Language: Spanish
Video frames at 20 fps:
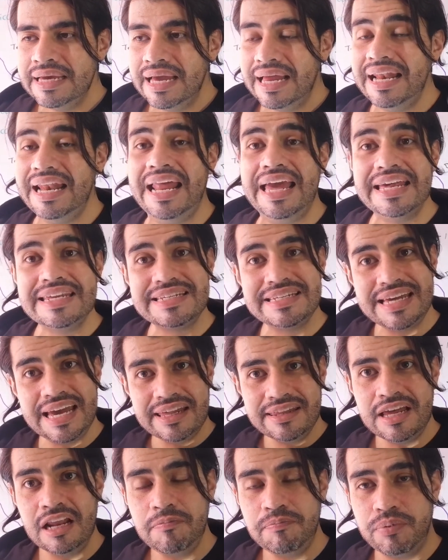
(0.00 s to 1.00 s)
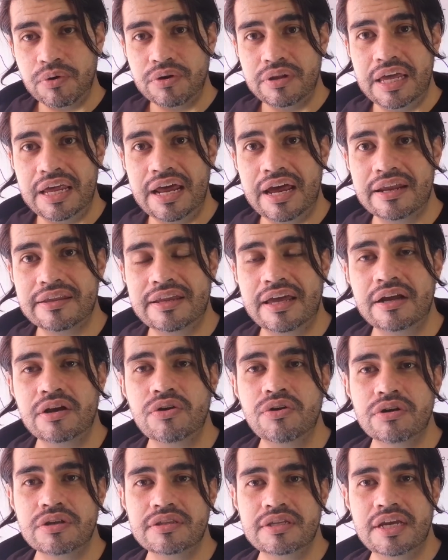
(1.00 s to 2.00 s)
le cede el poder a Hernán
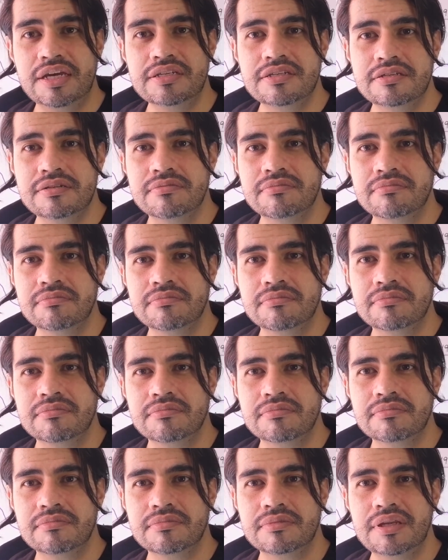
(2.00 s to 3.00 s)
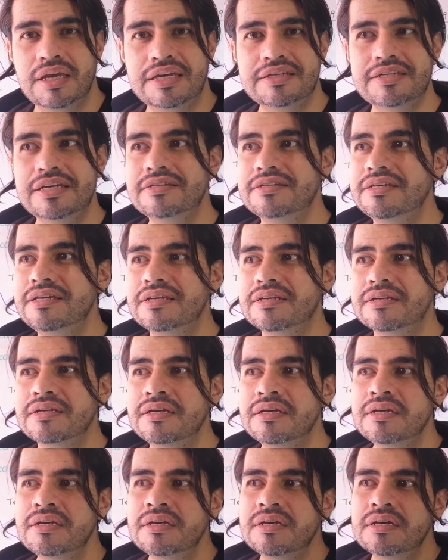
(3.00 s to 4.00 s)
Cortés es decir,
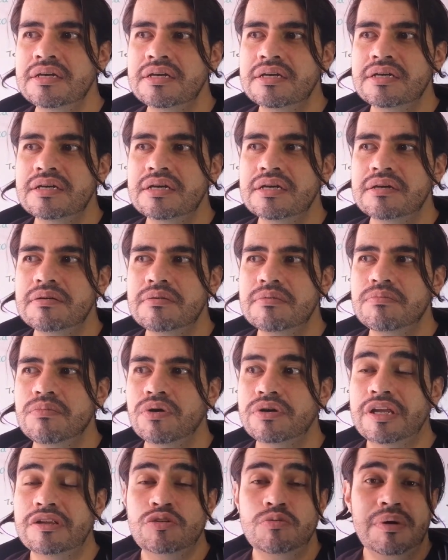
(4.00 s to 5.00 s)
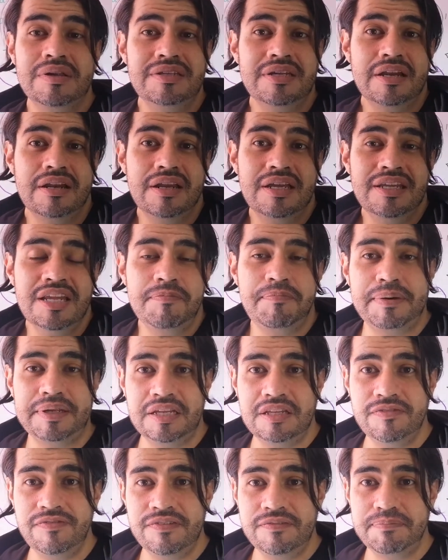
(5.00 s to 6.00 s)
Moctezuma se rinde
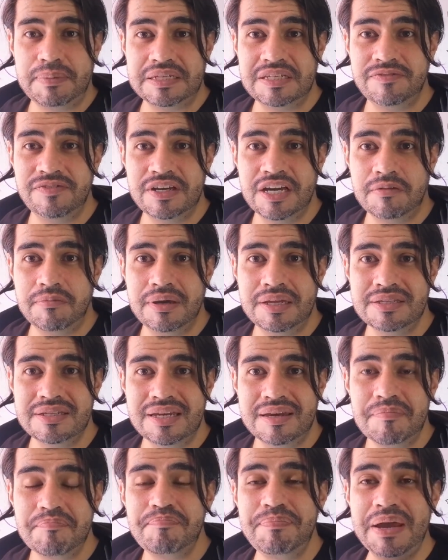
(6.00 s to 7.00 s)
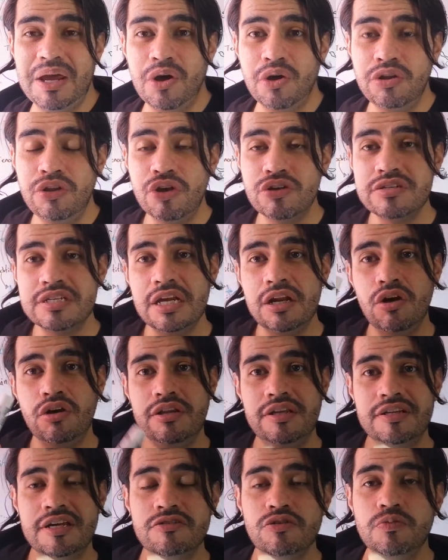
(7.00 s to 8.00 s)
pacíficamente, pero no se lo
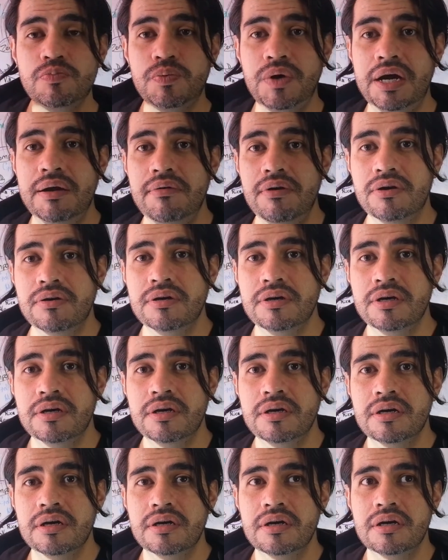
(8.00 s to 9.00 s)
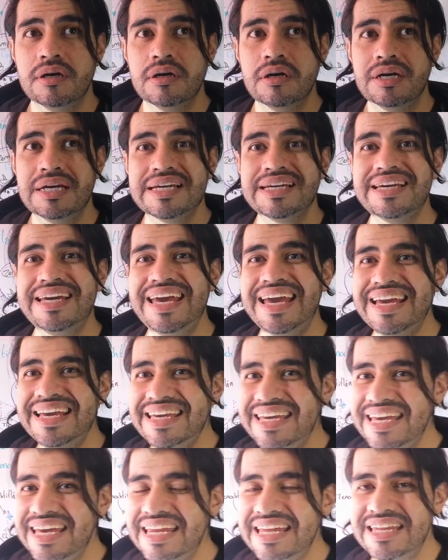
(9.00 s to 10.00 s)
dice a su pueblo. ¿Qué
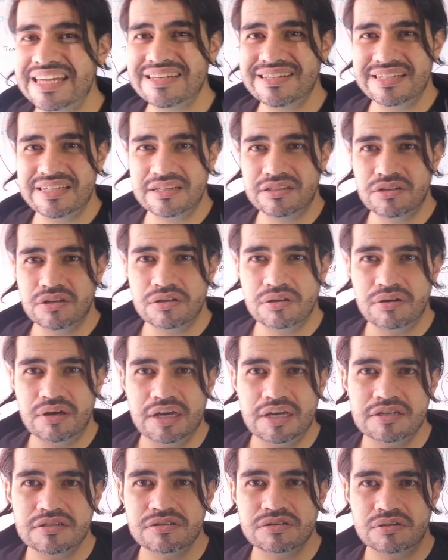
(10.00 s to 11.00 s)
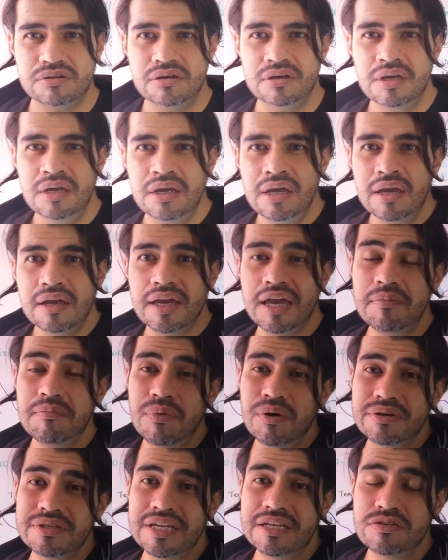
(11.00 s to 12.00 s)
quiere decir todo esto? Que
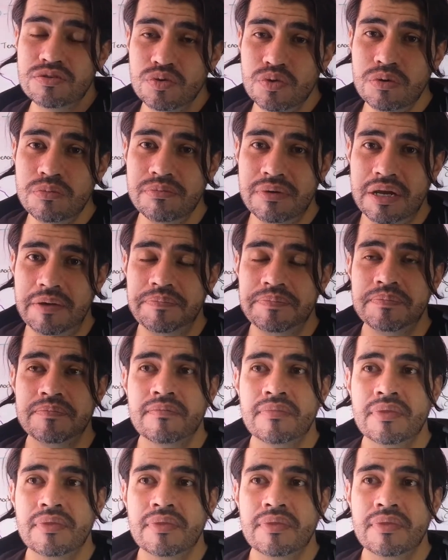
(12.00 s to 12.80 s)
Moctezuma